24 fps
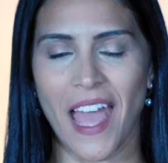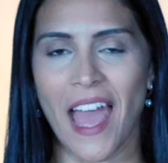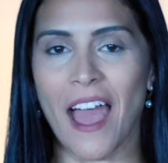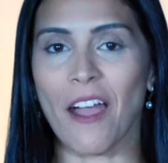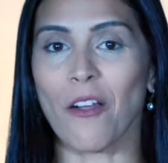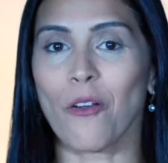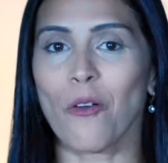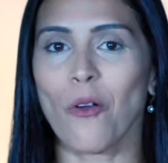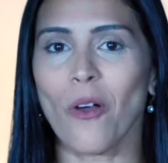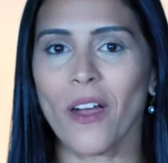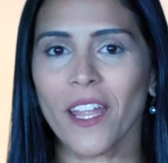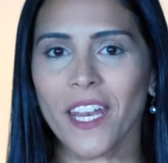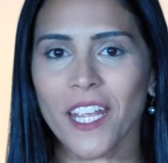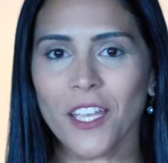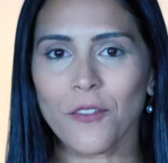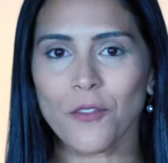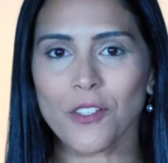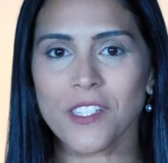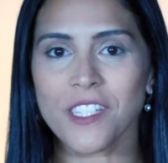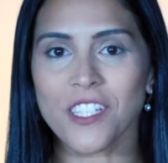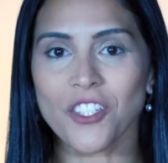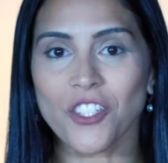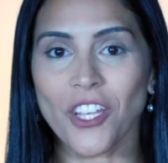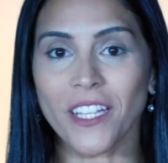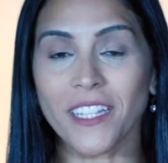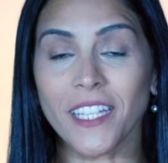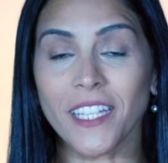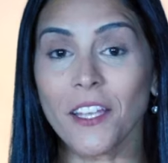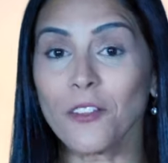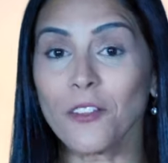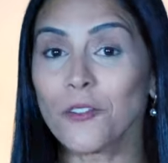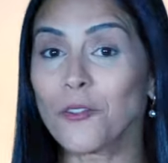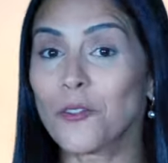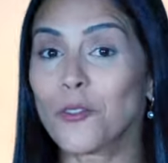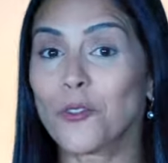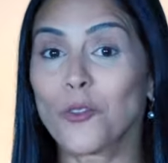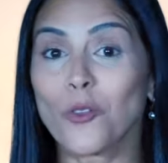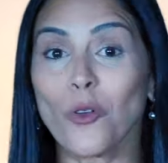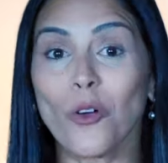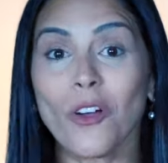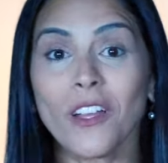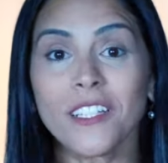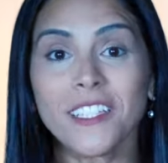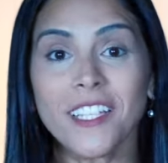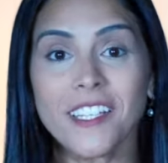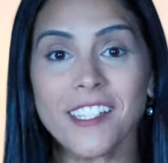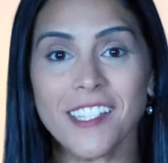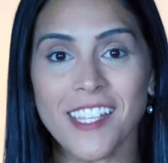Agora que você já tem
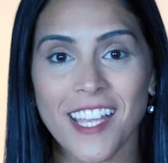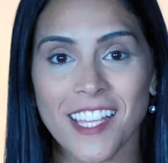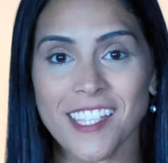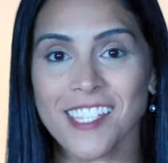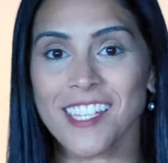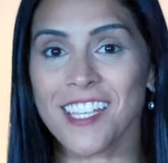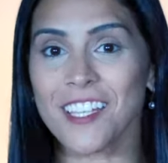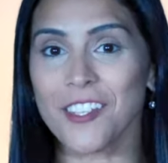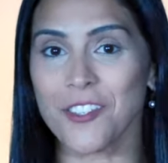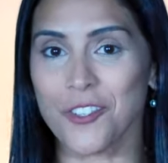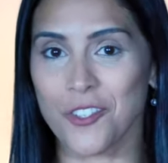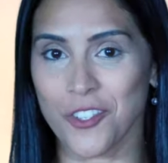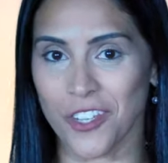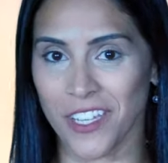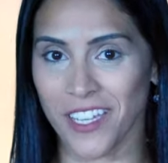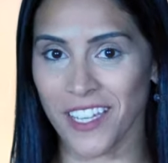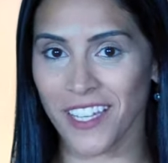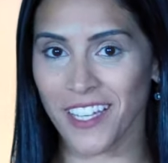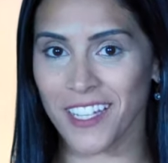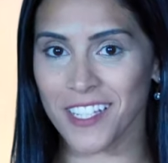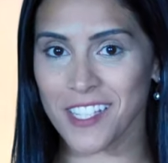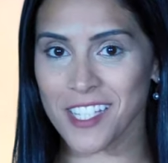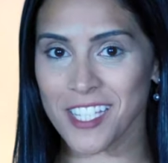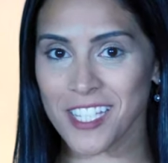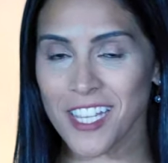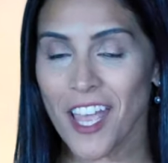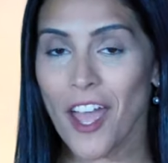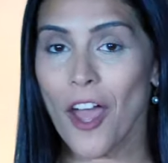todas essas dicas,